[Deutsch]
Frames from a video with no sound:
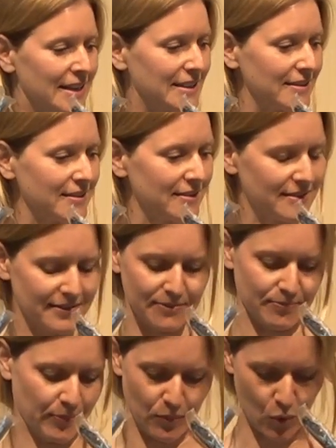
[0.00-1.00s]
Das ist
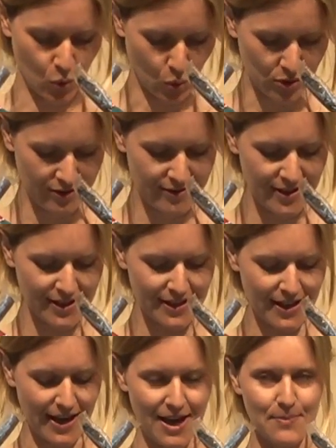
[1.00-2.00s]

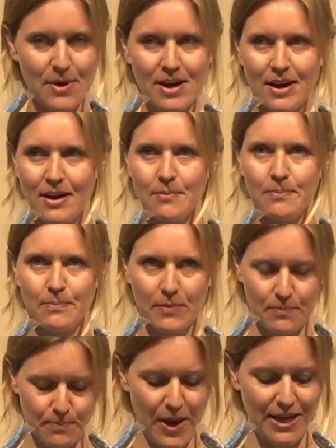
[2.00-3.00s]
Unsinn, aber
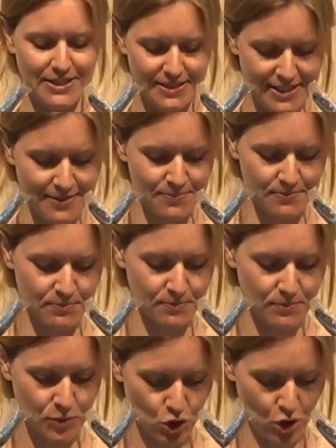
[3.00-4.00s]
bei diesem
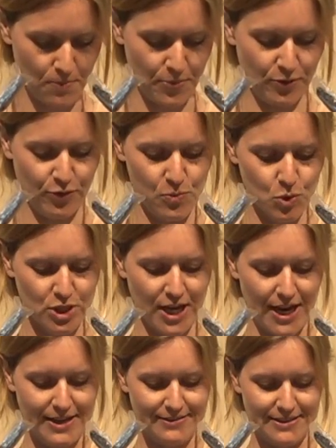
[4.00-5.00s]
Top
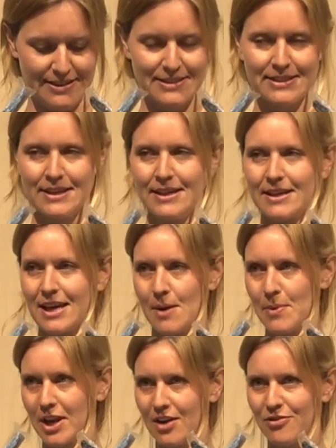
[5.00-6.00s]
35 kann
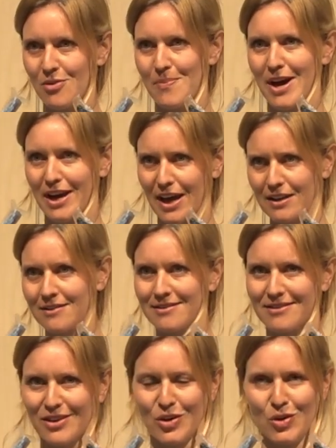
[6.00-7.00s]
man einfach mal
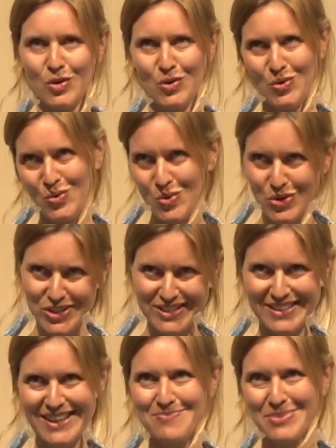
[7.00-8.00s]
ganz
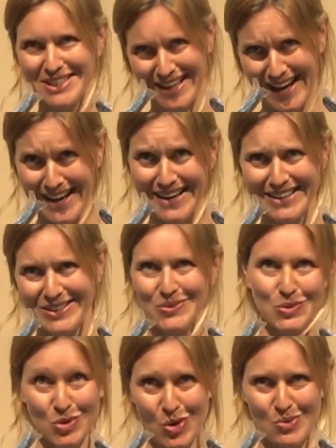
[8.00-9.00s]
nüchtern betrachten
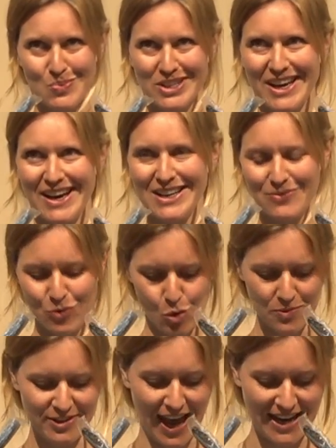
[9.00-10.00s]
und trocken betrachten,
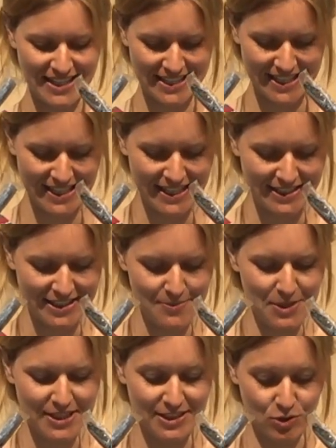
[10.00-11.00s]
worum es hier eigentlich geht,
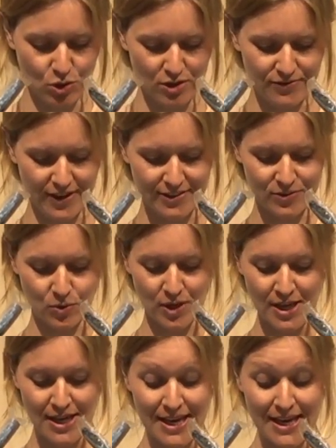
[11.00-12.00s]
nämlich die Neufassung